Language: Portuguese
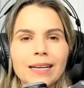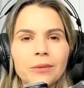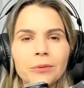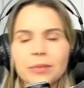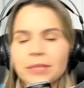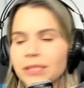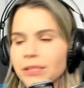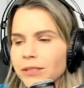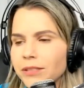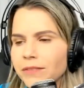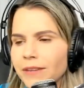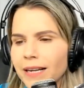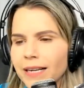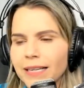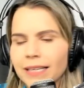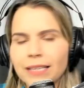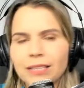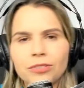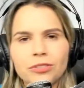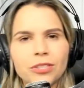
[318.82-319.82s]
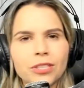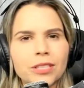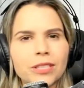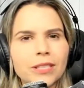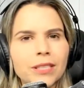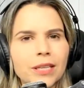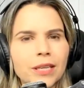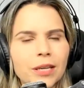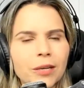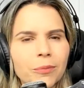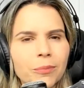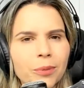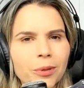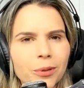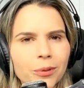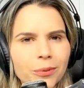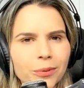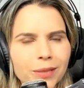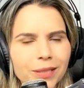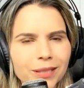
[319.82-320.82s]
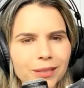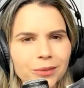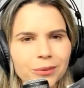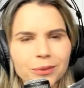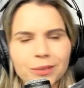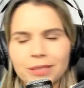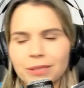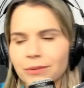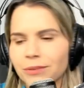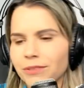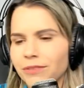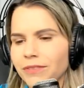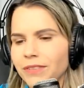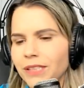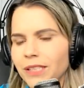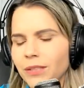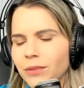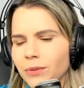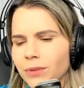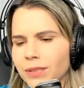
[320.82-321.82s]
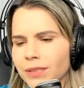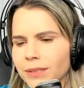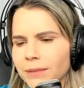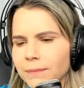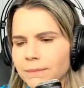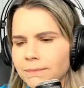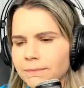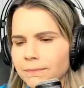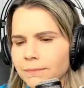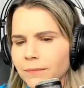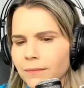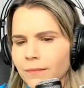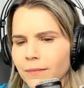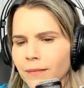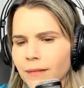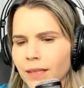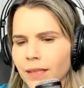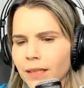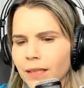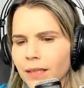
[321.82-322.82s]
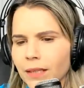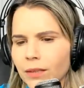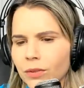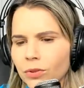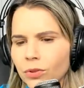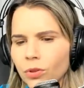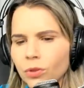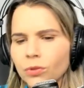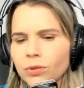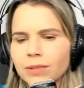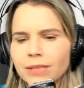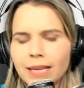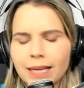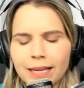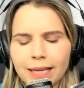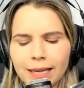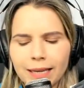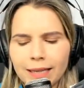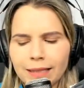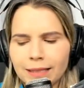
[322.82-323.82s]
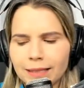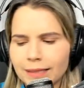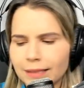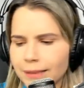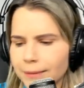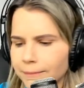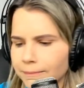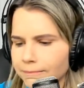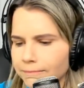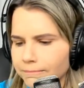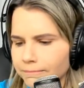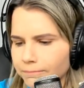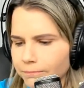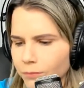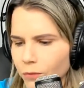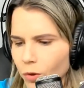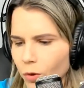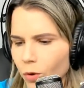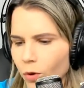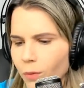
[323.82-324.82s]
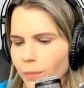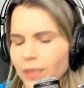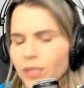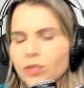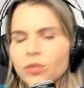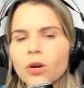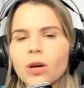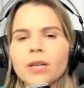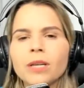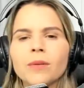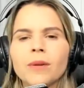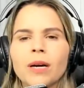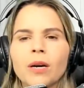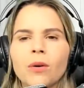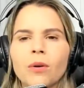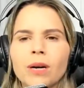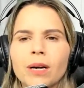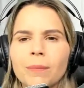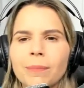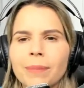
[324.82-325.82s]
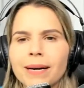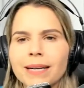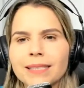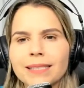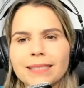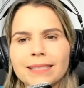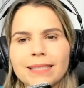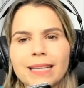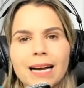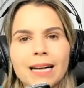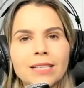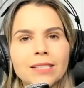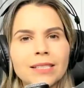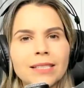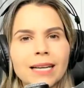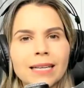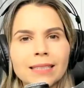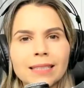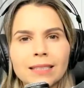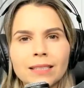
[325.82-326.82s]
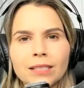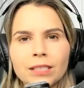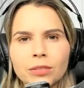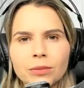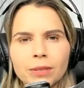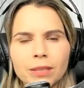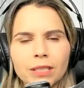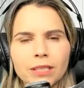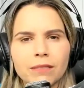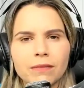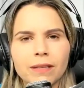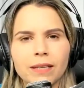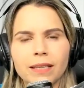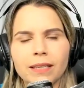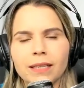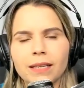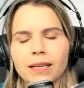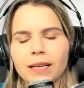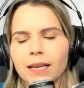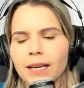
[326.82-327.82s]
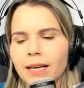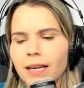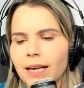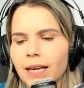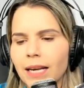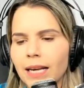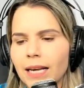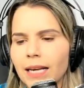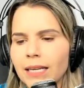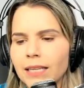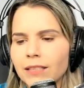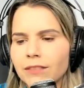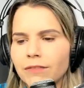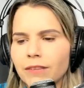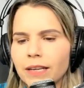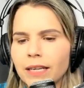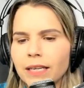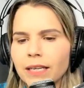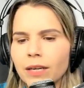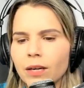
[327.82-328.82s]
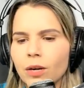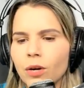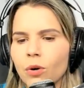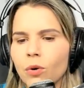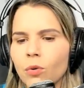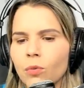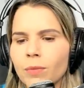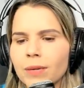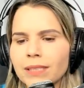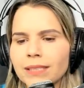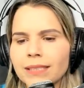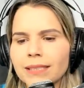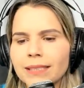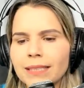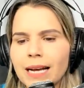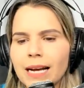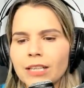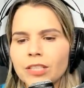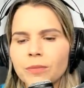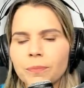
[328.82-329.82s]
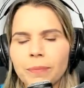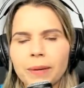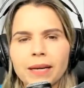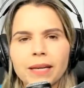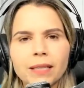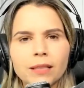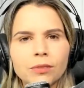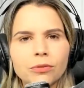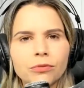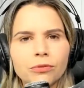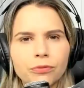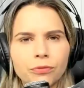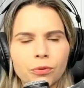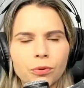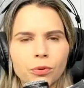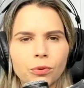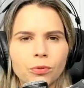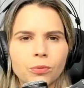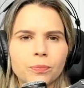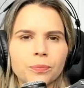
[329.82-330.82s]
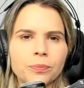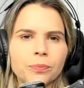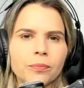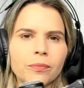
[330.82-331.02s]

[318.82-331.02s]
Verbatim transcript: os seus valentes procurando os seus filhos, todos aqueles homens olham agora para a cidade, nada disso eles veem. Eles veem uma cidade pegando fogo.